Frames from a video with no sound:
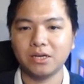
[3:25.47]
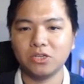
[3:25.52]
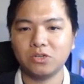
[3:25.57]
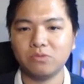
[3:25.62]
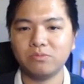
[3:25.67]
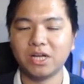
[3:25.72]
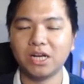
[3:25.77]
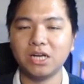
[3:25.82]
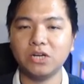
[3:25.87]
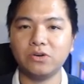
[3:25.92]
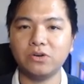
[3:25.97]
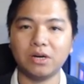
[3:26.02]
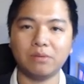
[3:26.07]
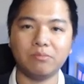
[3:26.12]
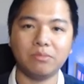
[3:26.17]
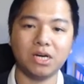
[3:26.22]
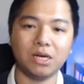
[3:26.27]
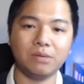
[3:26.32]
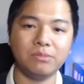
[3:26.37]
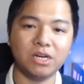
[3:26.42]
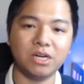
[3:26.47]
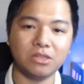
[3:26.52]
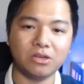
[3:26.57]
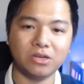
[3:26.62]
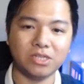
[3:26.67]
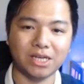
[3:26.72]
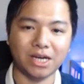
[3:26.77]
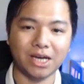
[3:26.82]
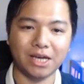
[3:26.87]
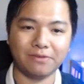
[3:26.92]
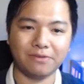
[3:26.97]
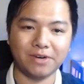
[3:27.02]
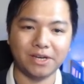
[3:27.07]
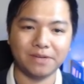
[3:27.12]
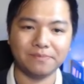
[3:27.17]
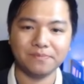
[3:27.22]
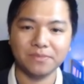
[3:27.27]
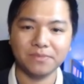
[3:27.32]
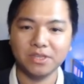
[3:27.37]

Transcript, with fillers: chúng ta lưu được 10 bước thôi chẳng hạn vậy.